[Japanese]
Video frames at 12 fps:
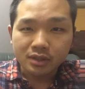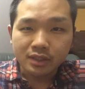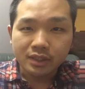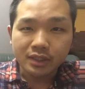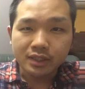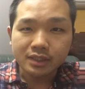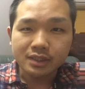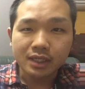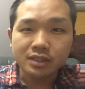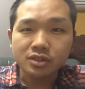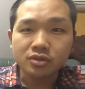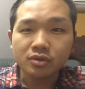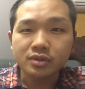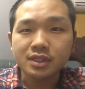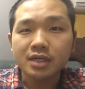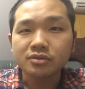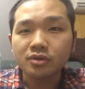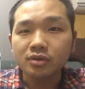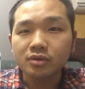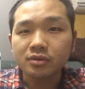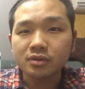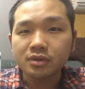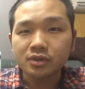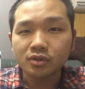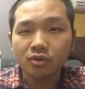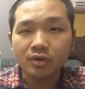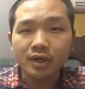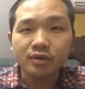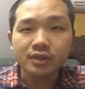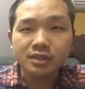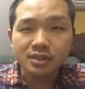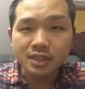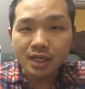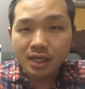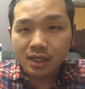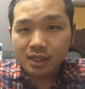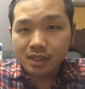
えー、30個近くの動画をですね、